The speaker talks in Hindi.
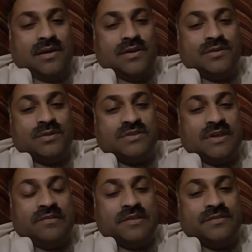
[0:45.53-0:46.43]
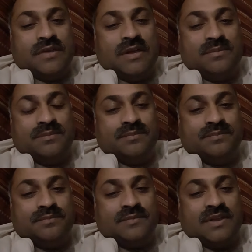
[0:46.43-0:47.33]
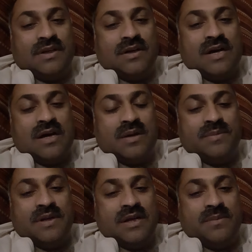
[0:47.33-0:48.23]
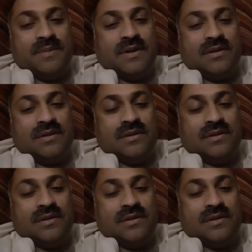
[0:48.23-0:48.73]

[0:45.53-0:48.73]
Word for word: हजूर सल्लल्लाहु अलैहि वसल्लम के खाके बनाने पर